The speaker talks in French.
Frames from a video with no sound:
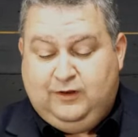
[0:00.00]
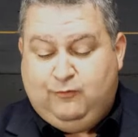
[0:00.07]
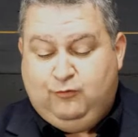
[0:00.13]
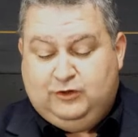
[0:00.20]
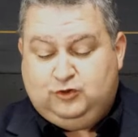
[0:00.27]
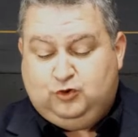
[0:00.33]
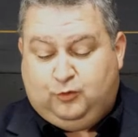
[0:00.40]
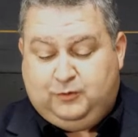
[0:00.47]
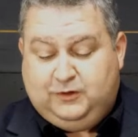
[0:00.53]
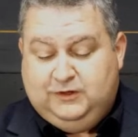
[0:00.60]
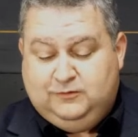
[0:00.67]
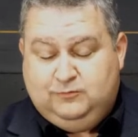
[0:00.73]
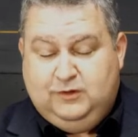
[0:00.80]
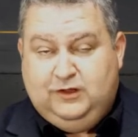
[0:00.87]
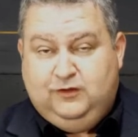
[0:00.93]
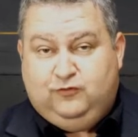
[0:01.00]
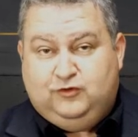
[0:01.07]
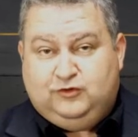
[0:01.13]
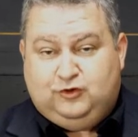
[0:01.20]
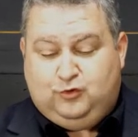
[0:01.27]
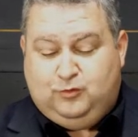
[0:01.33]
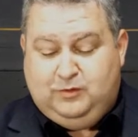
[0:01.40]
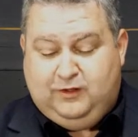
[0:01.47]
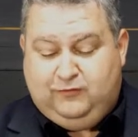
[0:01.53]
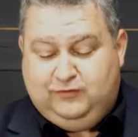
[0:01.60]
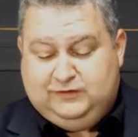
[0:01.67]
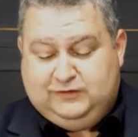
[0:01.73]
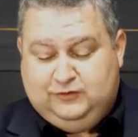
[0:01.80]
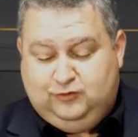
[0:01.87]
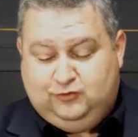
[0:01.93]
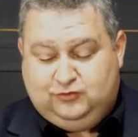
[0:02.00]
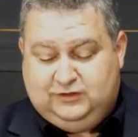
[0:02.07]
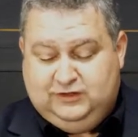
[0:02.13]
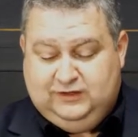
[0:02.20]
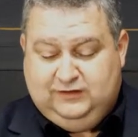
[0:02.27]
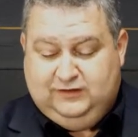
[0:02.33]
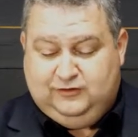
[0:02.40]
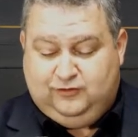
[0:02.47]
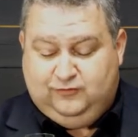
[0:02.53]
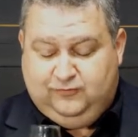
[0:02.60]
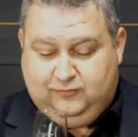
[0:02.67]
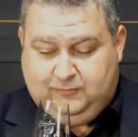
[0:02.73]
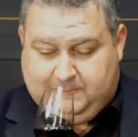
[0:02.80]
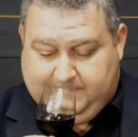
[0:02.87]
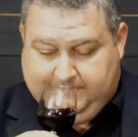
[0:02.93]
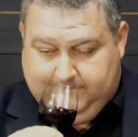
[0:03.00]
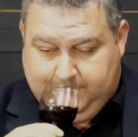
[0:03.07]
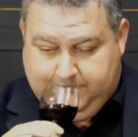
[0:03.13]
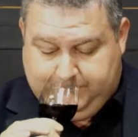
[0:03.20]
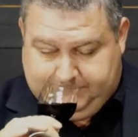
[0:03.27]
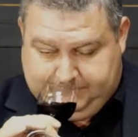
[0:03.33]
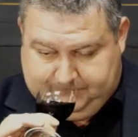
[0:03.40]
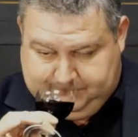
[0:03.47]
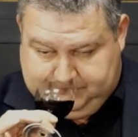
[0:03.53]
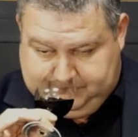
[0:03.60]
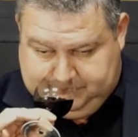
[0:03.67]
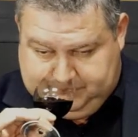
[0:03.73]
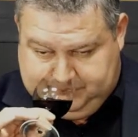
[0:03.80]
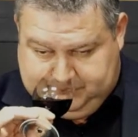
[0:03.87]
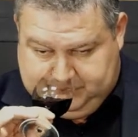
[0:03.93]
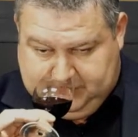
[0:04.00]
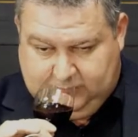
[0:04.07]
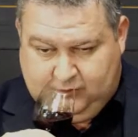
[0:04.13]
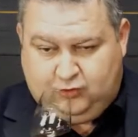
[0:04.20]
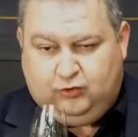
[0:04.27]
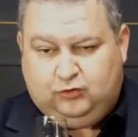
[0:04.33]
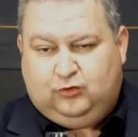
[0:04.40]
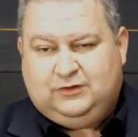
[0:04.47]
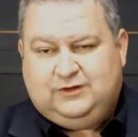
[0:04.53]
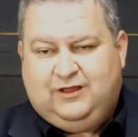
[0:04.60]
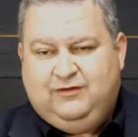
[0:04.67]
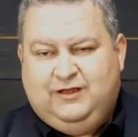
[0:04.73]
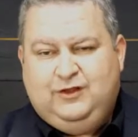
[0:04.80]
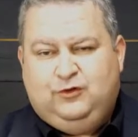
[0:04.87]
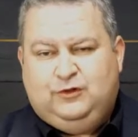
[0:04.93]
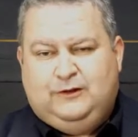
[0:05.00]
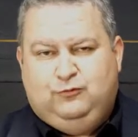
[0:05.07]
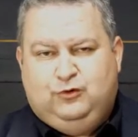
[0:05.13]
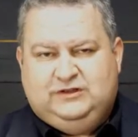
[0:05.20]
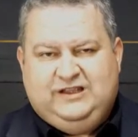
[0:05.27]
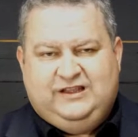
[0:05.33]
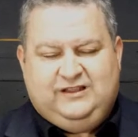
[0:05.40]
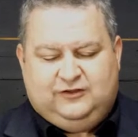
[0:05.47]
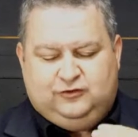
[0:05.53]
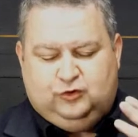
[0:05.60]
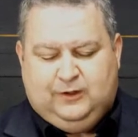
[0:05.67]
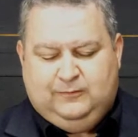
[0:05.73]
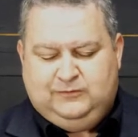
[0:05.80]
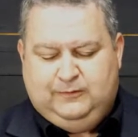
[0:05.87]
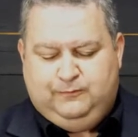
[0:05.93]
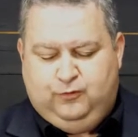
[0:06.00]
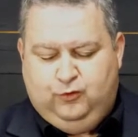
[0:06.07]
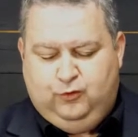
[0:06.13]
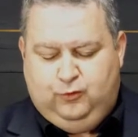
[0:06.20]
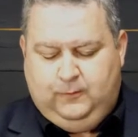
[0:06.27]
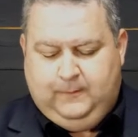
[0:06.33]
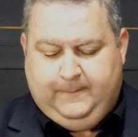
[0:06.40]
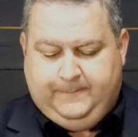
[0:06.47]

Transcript: a moins de surprises, mais il faut que ça soit bien fait, sinon c'est décevant. Donc quand le travail, on a le boisé qui ressort un petit peu,